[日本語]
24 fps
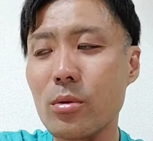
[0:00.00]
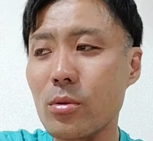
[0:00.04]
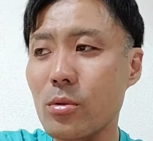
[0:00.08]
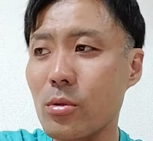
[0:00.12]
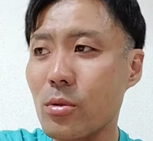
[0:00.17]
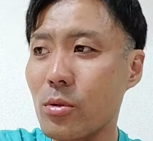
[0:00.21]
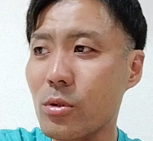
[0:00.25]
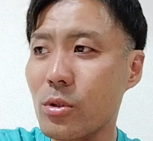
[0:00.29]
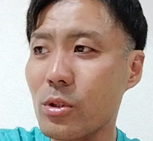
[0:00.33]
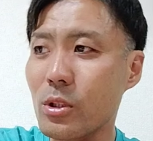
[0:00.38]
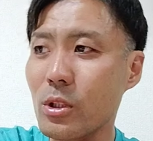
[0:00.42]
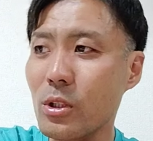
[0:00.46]

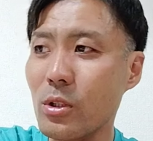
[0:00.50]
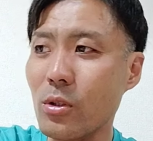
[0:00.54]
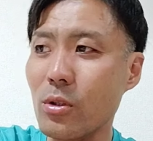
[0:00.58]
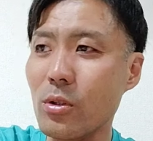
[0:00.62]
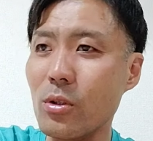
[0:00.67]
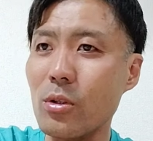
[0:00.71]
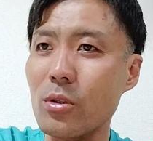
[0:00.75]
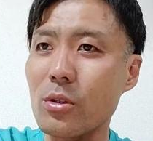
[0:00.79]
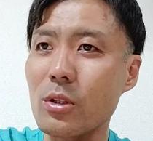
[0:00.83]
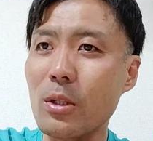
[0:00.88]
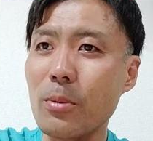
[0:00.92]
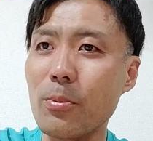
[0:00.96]
そっち
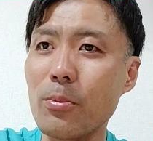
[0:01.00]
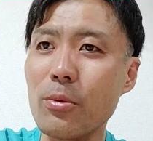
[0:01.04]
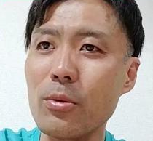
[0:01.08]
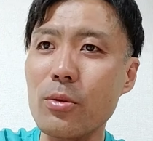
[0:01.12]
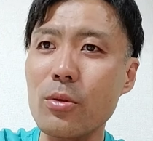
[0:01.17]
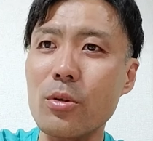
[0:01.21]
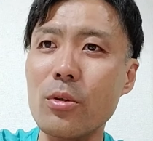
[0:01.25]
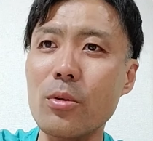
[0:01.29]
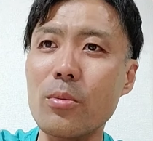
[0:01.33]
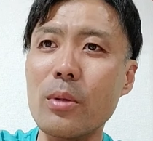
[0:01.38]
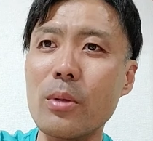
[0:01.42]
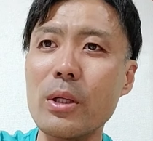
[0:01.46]
の
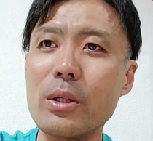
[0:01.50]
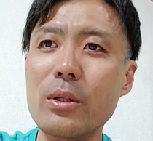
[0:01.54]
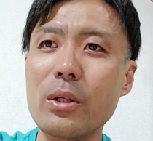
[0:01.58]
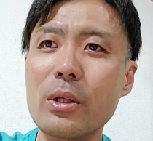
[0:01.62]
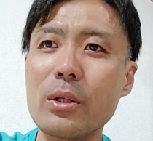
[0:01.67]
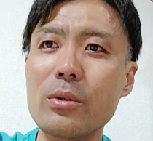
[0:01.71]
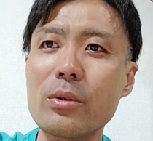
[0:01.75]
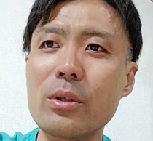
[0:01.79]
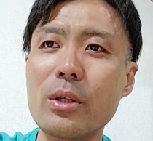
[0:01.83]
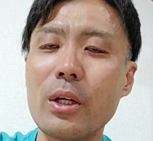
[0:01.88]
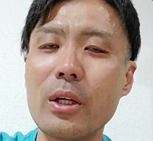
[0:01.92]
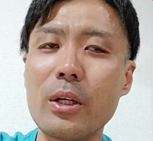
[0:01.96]
サポートの
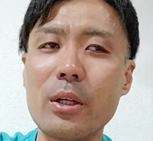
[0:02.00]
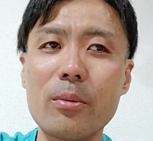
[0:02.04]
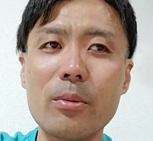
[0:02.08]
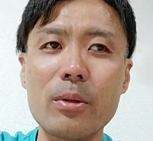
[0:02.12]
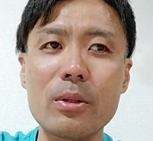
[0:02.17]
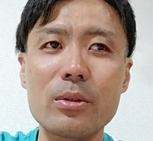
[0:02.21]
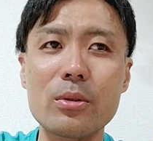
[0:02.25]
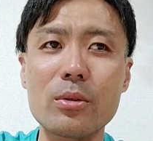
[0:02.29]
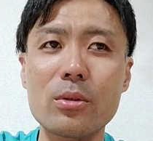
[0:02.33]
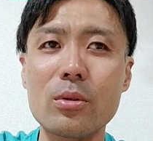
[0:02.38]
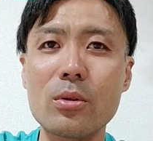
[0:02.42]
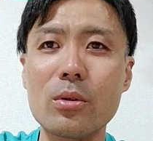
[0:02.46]
マニュアルであれ
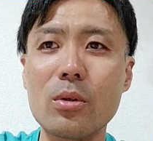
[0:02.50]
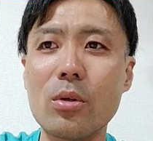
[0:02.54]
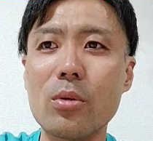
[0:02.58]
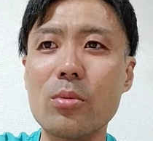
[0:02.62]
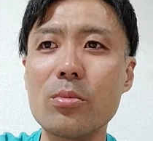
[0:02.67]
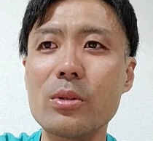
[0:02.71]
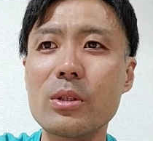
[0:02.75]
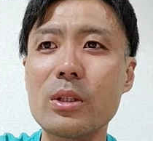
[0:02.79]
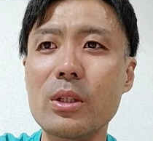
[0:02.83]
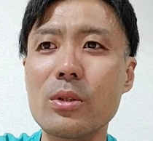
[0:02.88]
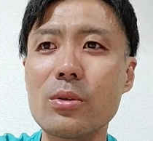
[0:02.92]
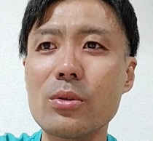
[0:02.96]
ば、そのお
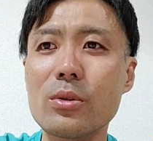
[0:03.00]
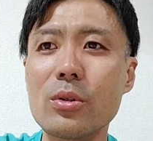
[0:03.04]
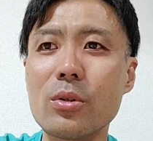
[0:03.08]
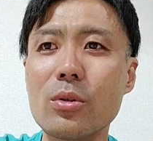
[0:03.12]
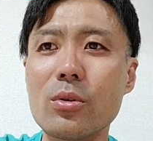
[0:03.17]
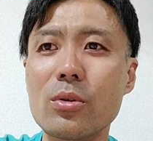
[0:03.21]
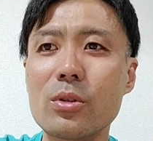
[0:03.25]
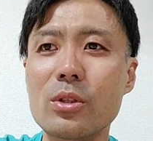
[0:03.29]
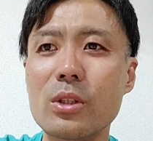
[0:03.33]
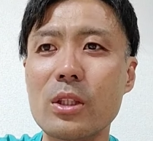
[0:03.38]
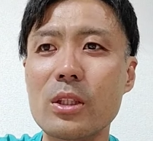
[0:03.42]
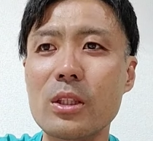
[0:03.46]
店の人
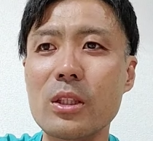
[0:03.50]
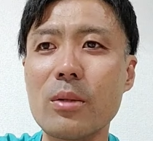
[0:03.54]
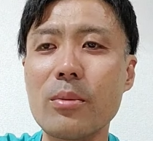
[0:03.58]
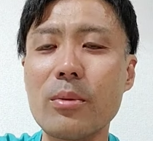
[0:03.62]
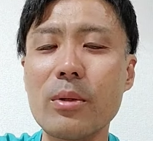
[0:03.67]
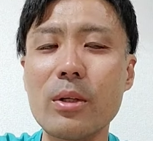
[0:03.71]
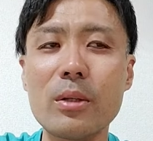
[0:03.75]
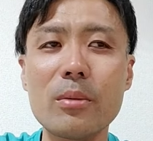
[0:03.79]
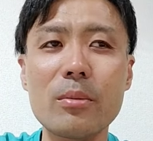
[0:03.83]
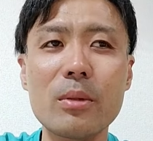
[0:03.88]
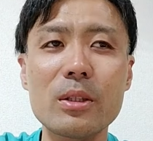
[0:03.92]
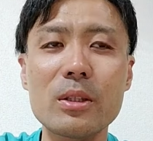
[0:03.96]
としか
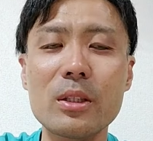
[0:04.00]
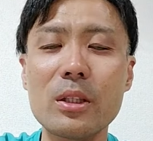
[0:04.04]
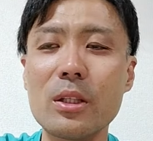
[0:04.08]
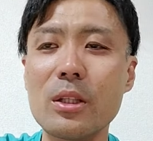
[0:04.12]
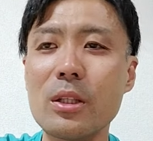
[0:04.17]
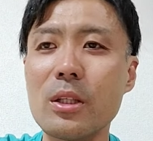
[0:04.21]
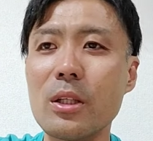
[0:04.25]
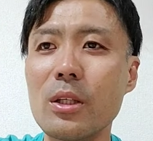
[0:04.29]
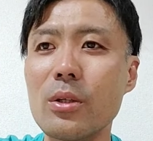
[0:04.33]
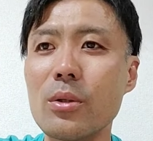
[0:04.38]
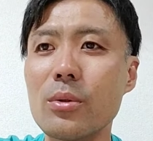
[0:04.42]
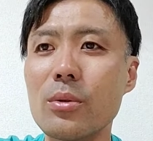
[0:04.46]
喋りませんっ
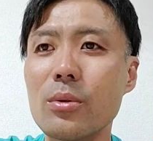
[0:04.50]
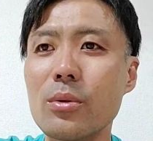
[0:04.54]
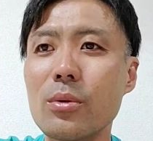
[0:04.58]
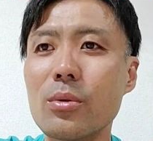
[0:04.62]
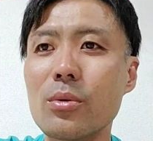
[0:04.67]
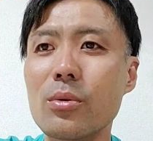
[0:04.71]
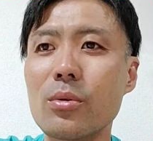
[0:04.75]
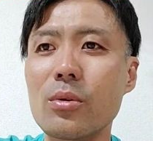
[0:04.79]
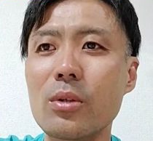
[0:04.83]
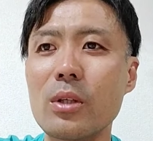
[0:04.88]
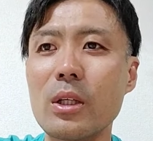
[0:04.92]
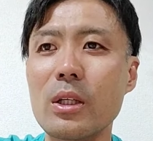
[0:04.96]
ていう
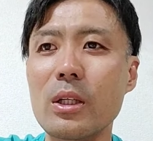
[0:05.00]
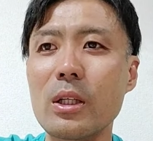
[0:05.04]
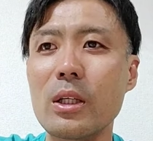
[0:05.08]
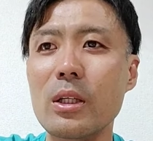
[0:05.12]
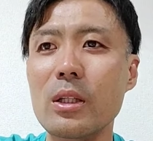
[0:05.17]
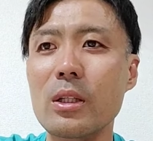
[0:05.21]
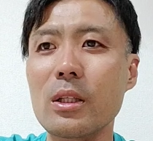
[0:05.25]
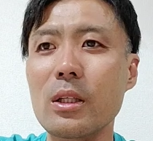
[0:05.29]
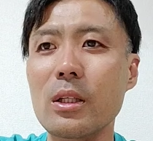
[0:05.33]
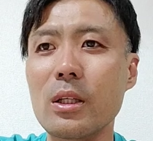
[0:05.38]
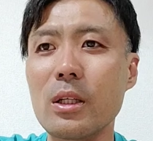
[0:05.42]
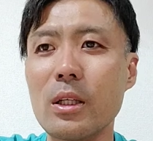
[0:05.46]
ことなんやっ
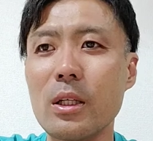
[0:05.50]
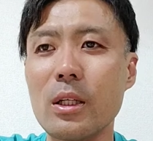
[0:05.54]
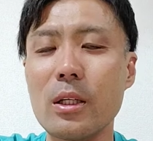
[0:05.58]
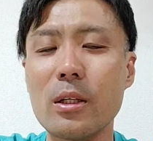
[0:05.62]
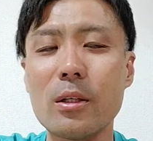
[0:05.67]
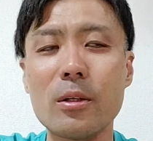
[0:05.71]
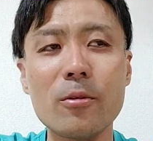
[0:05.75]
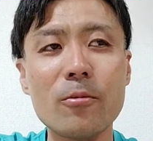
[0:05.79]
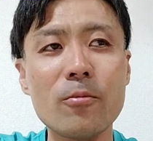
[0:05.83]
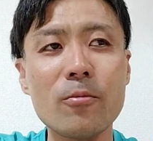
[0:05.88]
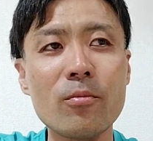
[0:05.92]
たら、